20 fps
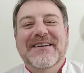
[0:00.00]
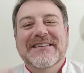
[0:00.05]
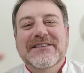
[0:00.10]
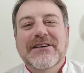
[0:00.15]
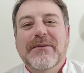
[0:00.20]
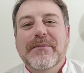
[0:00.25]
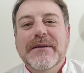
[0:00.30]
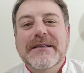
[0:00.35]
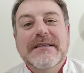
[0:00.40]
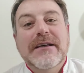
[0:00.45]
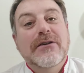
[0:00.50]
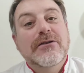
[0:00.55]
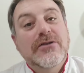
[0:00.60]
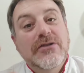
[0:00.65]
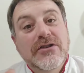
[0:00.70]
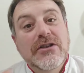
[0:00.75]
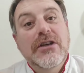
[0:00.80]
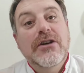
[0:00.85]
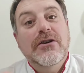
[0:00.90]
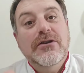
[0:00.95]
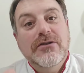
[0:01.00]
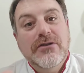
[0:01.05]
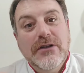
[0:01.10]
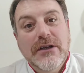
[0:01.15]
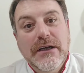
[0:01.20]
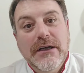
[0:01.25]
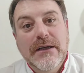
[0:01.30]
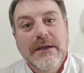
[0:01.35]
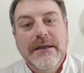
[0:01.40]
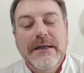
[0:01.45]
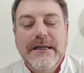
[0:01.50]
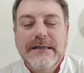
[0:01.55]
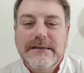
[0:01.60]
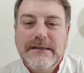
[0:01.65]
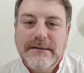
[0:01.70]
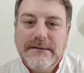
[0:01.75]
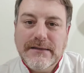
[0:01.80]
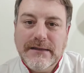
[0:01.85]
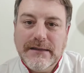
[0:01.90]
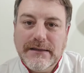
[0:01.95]
el batido pesado sí o sí
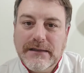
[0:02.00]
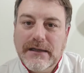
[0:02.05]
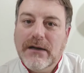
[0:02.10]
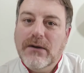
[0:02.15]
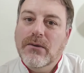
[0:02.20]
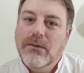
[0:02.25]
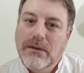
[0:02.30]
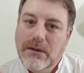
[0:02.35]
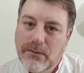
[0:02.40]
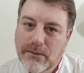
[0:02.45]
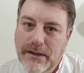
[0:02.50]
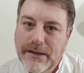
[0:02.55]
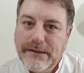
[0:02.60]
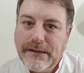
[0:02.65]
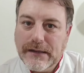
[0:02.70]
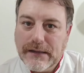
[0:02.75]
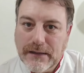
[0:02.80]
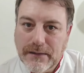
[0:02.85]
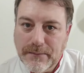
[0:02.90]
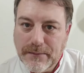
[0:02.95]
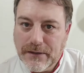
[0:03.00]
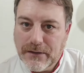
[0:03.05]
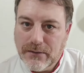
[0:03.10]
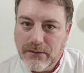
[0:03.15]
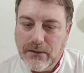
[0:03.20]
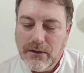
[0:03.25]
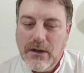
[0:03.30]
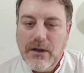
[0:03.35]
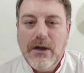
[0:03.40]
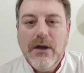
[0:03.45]
necesita un leudante químico.